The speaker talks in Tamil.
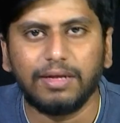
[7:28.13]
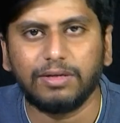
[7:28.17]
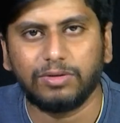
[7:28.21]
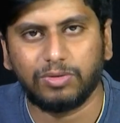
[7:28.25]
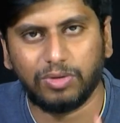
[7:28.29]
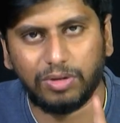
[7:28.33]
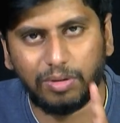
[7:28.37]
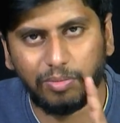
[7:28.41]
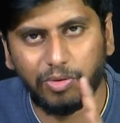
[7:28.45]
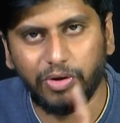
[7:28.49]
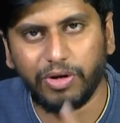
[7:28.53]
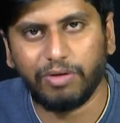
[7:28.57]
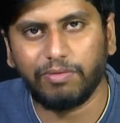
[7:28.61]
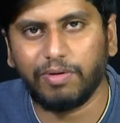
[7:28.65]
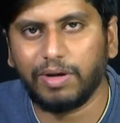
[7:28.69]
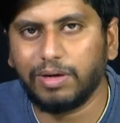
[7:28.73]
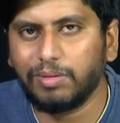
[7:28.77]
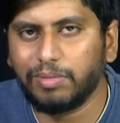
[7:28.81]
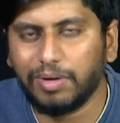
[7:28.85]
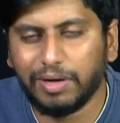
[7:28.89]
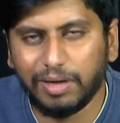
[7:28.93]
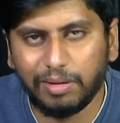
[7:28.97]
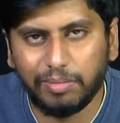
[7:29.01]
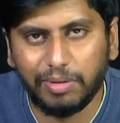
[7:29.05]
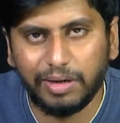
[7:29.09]
ஸோ நம்மளுடைய
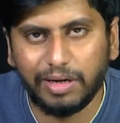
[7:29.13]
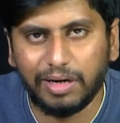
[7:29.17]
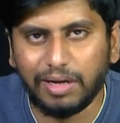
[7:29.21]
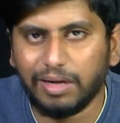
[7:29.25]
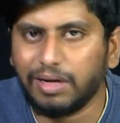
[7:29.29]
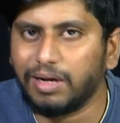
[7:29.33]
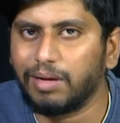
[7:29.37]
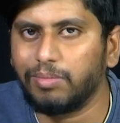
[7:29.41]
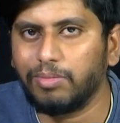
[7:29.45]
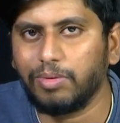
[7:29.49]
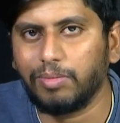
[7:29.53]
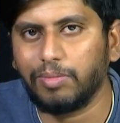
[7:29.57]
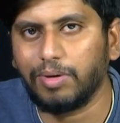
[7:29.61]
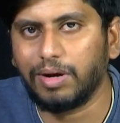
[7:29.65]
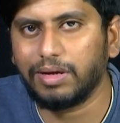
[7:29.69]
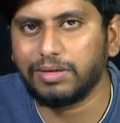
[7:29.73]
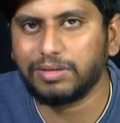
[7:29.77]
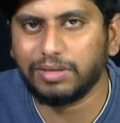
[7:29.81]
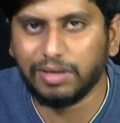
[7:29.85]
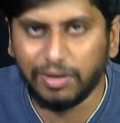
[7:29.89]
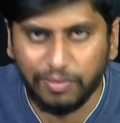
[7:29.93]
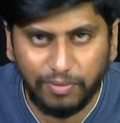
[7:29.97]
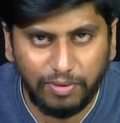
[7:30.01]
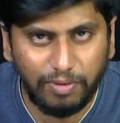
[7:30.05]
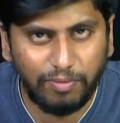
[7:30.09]
வருமானம் என்ன நம்ம
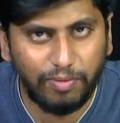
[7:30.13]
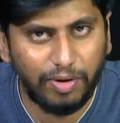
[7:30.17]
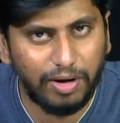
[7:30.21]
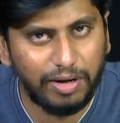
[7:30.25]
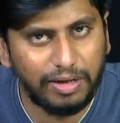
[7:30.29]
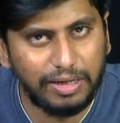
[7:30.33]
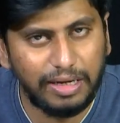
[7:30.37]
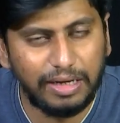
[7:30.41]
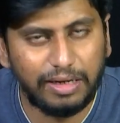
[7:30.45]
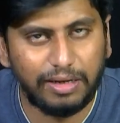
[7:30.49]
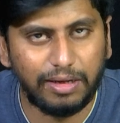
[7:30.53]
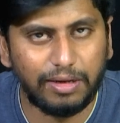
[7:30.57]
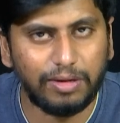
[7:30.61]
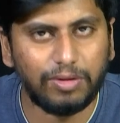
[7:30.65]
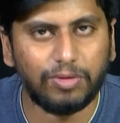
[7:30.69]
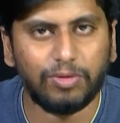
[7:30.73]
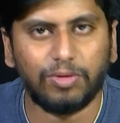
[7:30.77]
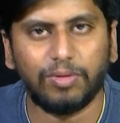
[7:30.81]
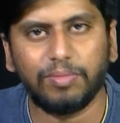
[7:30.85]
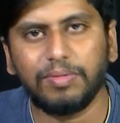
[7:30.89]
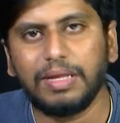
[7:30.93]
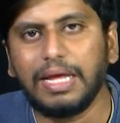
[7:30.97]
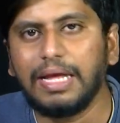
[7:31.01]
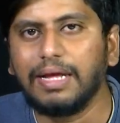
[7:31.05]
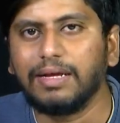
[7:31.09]
மாதம் எவ்வளோ வாடகைக்கு
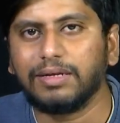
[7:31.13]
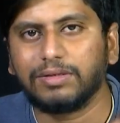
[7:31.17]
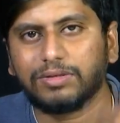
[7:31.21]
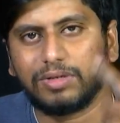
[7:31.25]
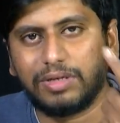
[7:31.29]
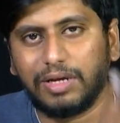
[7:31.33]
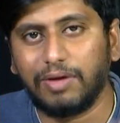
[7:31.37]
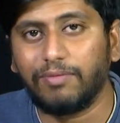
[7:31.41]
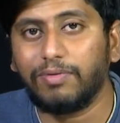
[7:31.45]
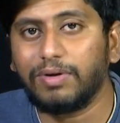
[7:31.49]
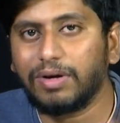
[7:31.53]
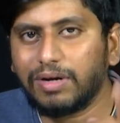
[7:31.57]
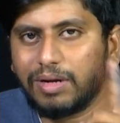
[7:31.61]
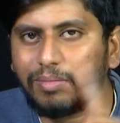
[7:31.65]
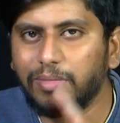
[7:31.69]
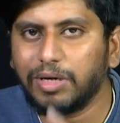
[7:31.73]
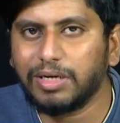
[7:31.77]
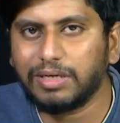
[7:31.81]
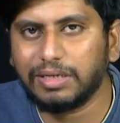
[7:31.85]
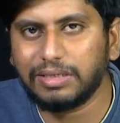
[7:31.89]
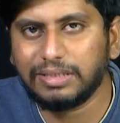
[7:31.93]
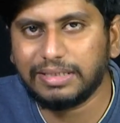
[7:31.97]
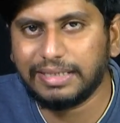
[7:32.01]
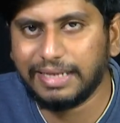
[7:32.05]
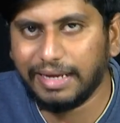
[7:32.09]
இருக்கிறோம் ஸோ எவ்வளோ
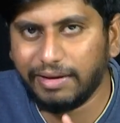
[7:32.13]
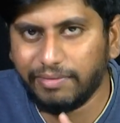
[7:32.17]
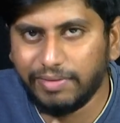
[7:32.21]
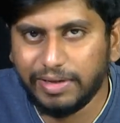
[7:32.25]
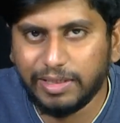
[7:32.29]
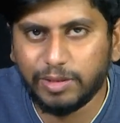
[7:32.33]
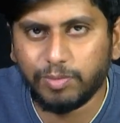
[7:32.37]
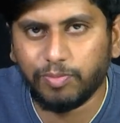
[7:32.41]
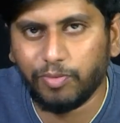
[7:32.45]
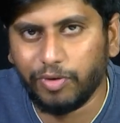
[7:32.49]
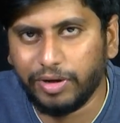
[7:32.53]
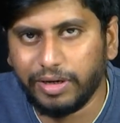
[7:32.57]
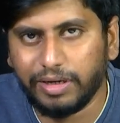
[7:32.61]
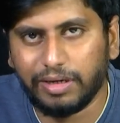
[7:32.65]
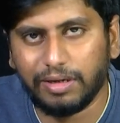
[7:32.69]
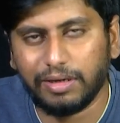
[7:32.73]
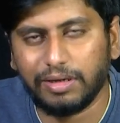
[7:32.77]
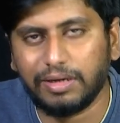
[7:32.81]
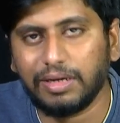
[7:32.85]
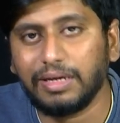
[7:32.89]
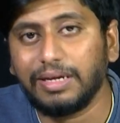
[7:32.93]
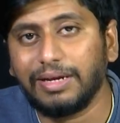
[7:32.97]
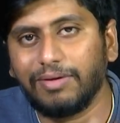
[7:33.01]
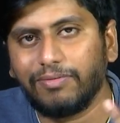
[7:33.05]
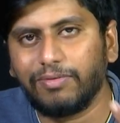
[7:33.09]
நமக்கு சேவிங்ஸ்
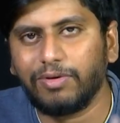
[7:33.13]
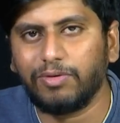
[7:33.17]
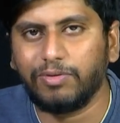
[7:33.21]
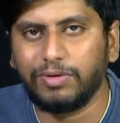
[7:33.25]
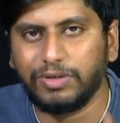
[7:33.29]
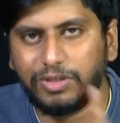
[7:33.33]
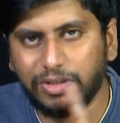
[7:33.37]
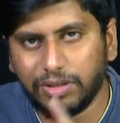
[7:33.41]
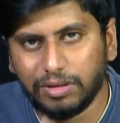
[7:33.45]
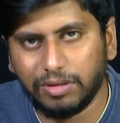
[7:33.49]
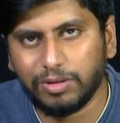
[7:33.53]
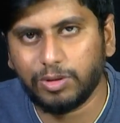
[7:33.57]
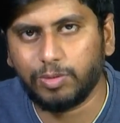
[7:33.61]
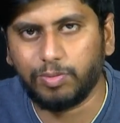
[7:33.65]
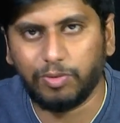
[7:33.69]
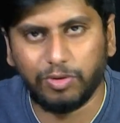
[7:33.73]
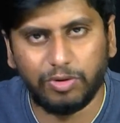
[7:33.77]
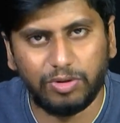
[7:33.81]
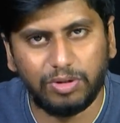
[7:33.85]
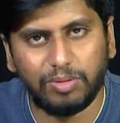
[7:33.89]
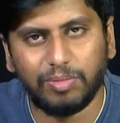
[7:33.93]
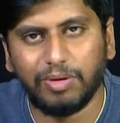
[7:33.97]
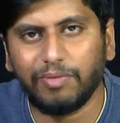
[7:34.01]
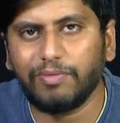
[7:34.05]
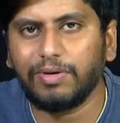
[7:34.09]
போயிட்டுருக்கு எவ்வளோ இன்சூரன்ஸ்
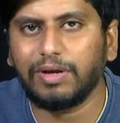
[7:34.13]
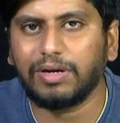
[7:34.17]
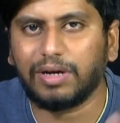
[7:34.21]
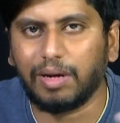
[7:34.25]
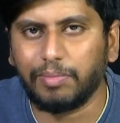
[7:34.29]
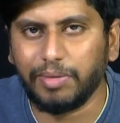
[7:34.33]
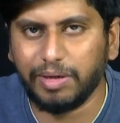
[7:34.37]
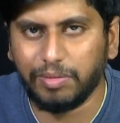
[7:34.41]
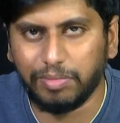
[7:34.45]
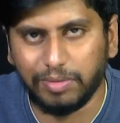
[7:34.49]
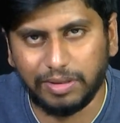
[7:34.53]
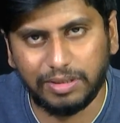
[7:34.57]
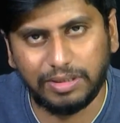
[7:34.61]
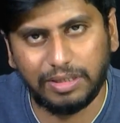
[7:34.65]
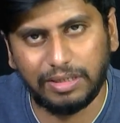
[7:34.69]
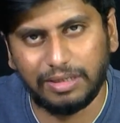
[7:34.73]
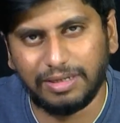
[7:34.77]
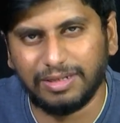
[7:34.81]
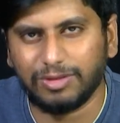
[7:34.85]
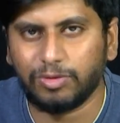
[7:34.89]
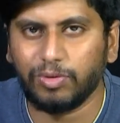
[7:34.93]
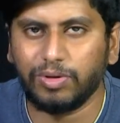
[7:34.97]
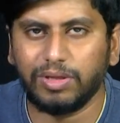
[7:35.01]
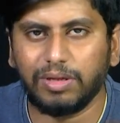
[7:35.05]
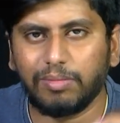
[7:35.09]
போட்டிருக்கோம் எவ்வளோ கமிட்மெண்ட்ஸ்
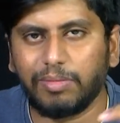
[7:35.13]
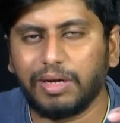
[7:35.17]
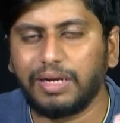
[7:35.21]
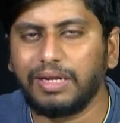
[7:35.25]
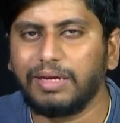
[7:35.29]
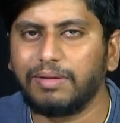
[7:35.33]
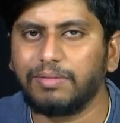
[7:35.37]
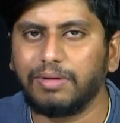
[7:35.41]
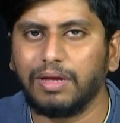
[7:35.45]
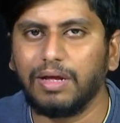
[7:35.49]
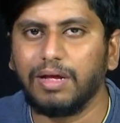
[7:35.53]
இருக்குது ஸோ இந்த மாதிரி